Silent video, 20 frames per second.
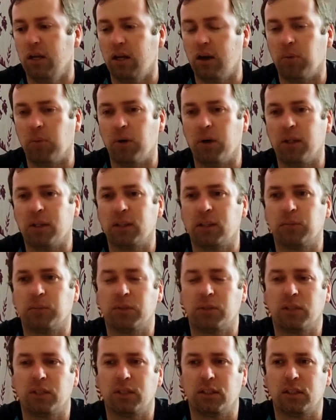копаться,
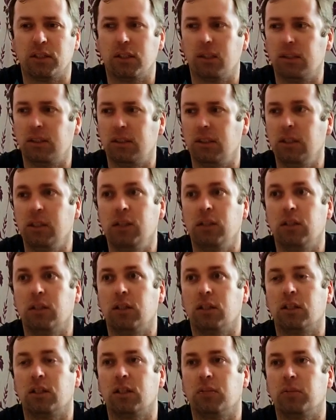пытается найти, и
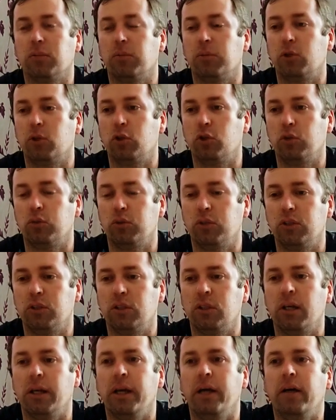казалось бы, при чем
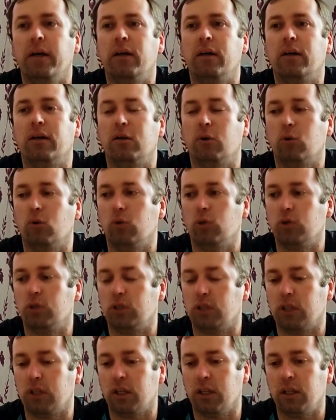здесь э,
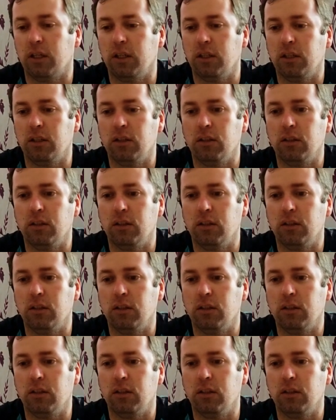озеро и